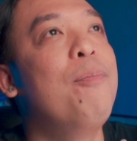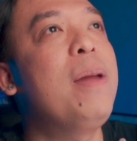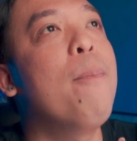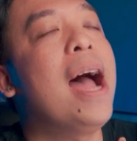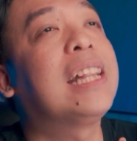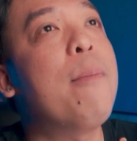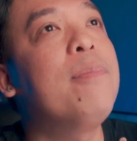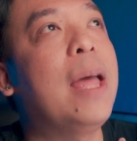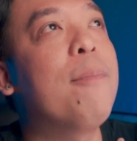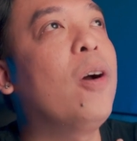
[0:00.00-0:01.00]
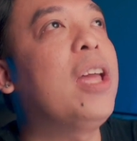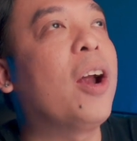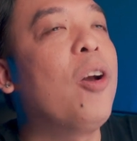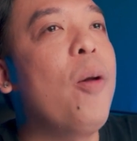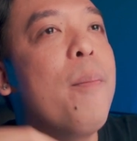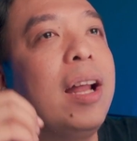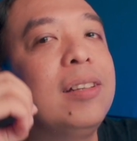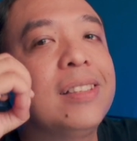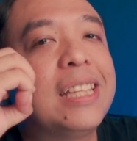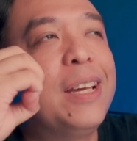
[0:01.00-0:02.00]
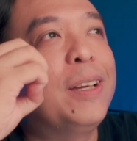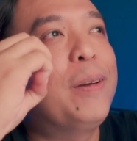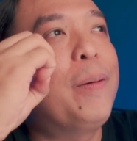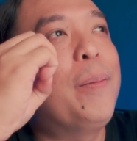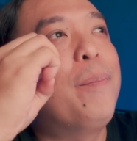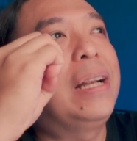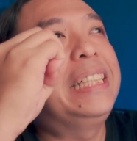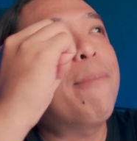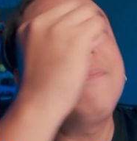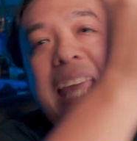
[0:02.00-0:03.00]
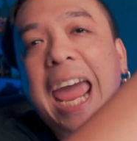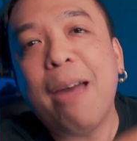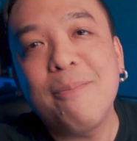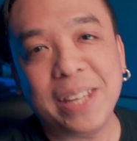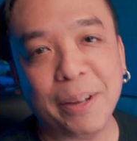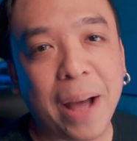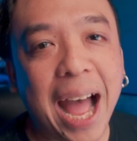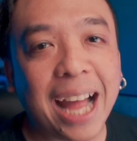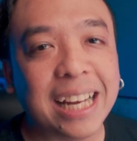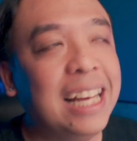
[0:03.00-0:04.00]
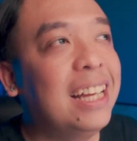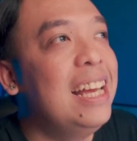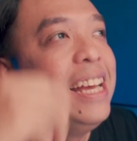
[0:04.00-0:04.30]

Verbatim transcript: ไม่มาเต็มเต็มก็อย่างน้อยมา มาแจมแจมสักภาคหนึ่ง